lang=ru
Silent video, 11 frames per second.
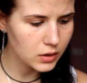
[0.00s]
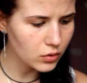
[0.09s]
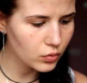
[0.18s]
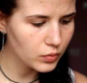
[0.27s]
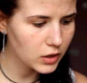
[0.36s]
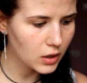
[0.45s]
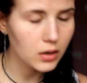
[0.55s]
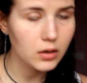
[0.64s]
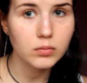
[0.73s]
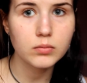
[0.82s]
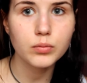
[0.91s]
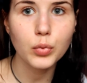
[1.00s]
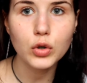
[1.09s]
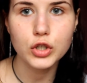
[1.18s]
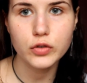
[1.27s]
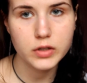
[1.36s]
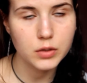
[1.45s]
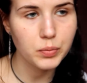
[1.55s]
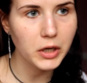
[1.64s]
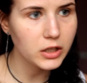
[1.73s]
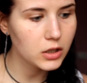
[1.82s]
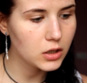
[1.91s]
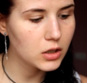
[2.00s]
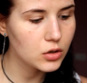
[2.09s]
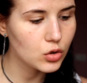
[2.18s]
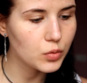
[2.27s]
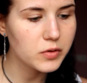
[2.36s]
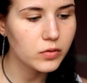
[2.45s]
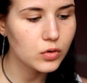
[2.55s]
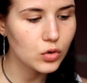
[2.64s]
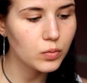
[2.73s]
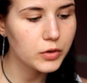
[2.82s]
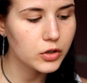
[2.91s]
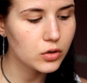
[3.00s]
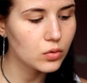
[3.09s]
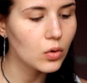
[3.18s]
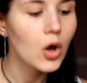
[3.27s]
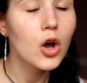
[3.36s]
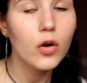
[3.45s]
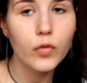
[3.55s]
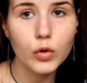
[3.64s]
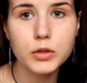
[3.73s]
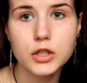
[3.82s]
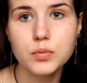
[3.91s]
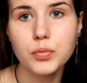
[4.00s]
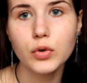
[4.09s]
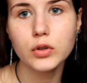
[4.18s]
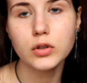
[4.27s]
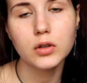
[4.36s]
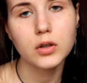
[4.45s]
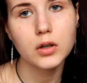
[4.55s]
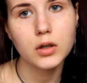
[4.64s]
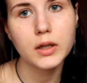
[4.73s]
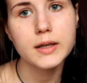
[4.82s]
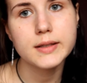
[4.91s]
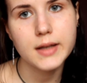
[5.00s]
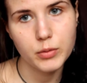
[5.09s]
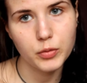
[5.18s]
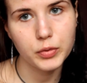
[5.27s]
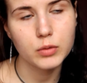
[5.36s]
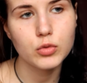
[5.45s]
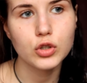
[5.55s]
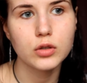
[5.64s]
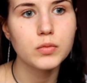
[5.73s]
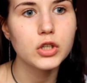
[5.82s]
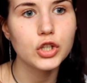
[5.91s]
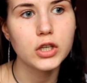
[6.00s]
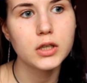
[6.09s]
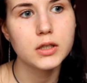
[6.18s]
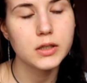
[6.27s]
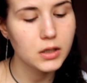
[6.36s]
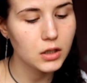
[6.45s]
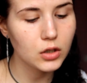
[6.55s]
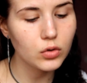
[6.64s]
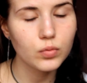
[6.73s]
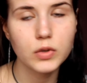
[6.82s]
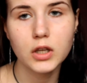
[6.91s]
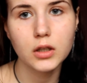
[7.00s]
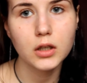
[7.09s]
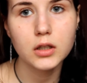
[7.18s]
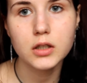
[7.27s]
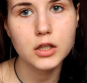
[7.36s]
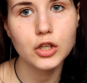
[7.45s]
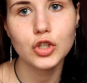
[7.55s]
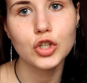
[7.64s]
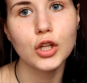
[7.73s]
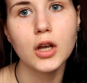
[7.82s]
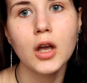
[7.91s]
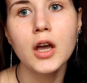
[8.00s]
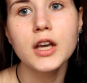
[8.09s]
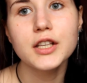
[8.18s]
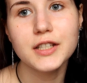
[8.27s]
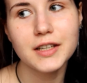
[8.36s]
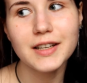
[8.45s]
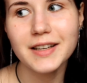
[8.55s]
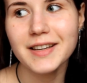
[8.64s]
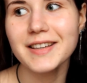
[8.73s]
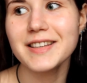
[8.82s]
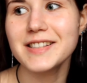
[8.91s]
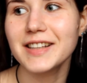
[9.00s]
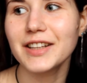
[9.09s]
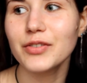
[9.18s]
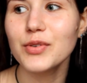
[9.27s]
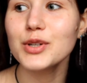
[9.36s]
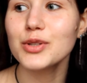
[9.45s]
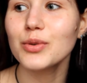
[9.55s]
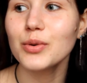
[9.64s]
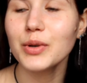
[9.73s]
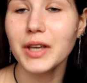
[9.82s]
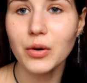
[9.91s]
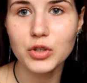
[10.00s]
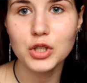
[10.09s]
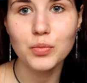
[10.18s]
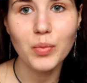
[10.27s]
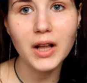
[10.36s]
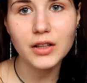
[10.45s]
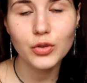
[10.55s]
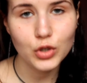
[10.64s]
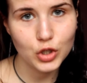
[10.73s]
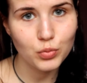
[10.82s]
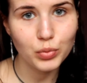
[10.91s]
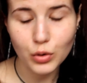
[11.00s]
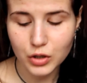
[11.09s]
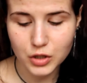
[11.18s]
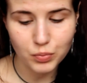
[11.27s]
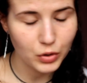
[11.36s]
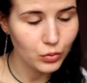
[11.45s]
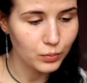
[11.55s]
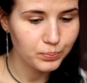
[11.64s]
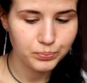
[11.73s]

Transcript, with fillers: где у меня больше высыпаний и, собственно, с областью, в область под э, глазами, потому что мешки и синяки у меня такие достаточно сильные из-за того, что я очень мало и очень плохо сплю.